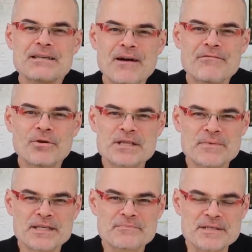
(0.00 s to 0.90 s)
Ich war froh, dass
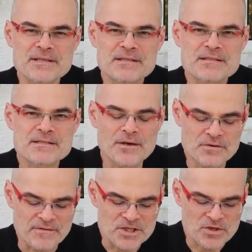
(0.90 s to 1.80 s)
mir nichts passiert ist. Das
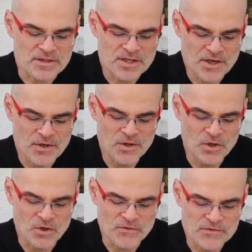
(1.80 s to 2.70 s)
Auto war Schrott
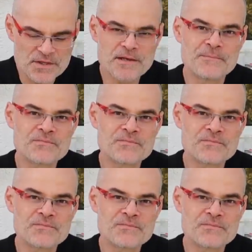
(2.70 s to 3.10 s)
und